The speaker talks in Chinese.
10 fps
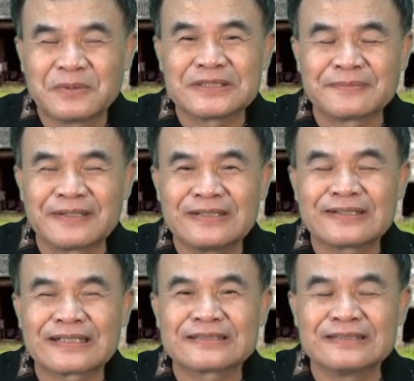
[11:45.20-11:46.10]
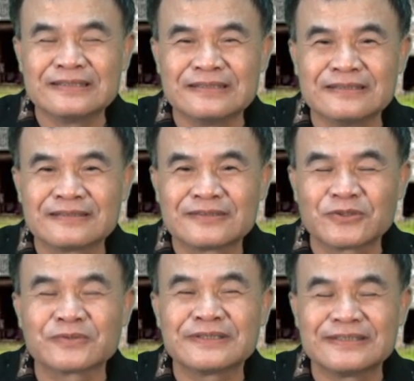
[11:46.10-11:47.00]
为什么？因为他是以
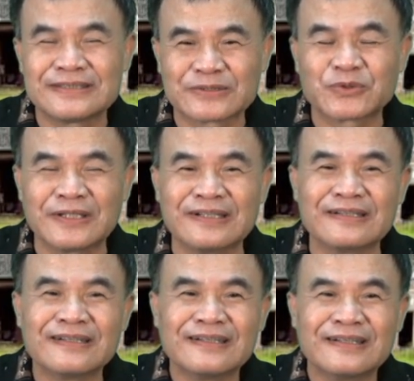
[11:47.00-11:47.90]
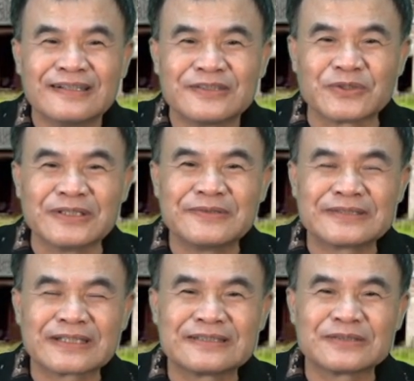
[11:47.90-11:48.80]
兄弟相传的。所以，因为
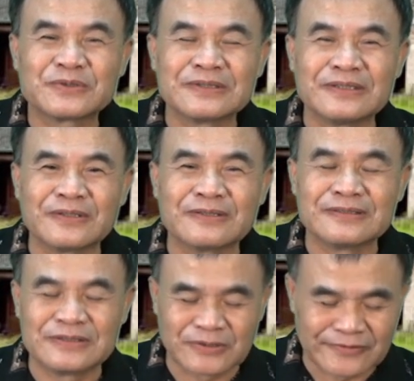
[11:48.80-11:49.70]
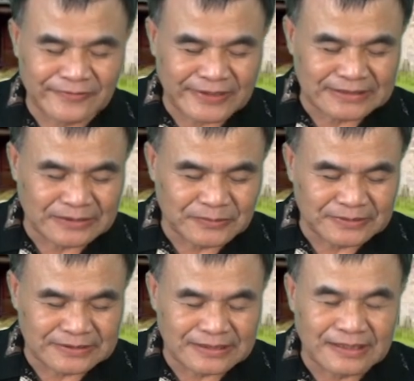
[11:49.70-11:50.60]
这个制度里头，你就会发现
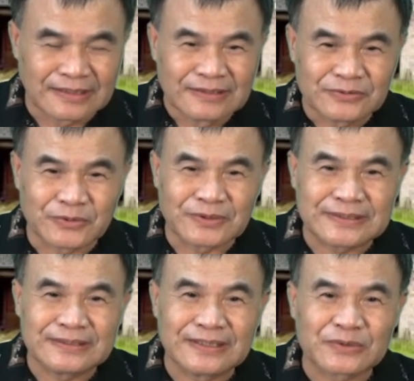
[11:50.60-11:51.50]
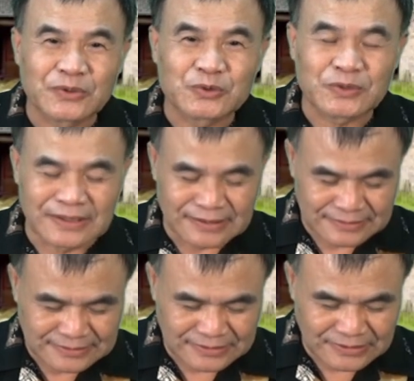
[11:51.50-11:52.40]
问题了。如果弟弟要夺权呢，
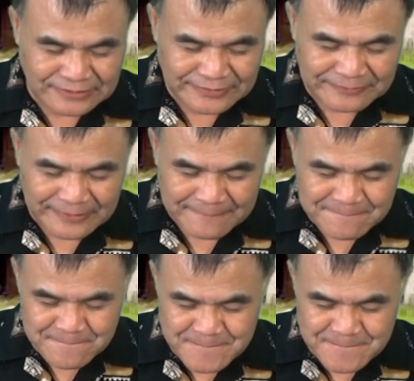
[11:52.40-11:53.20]
只有一个方法，